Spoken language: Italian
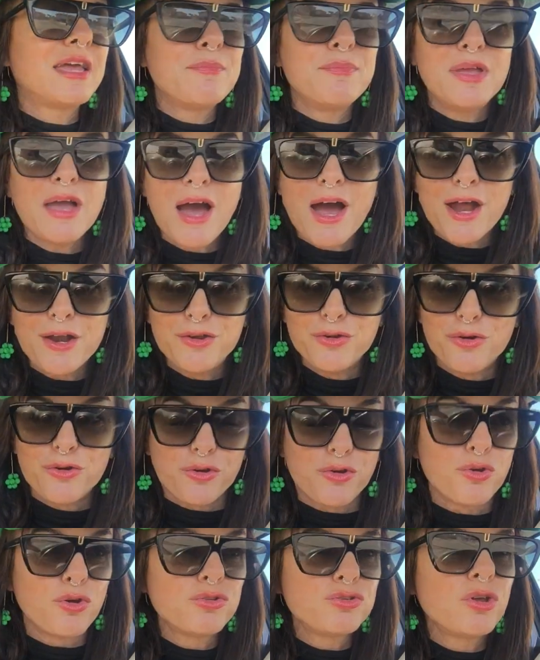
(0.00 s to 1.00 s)
che mi hanno
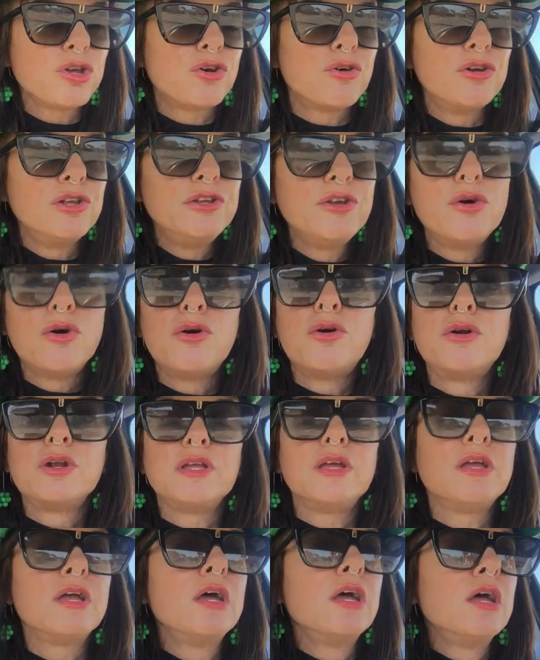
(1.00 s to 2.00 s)
rotto i
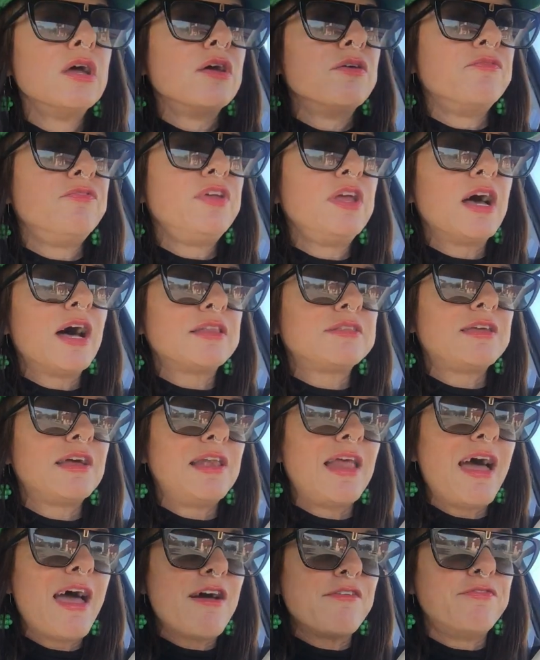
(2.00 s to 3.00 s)
coglioni via
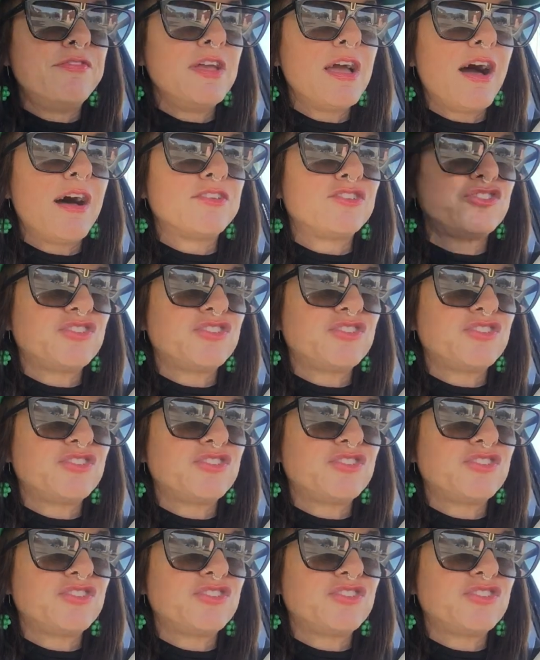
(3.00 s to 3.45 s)
tele, via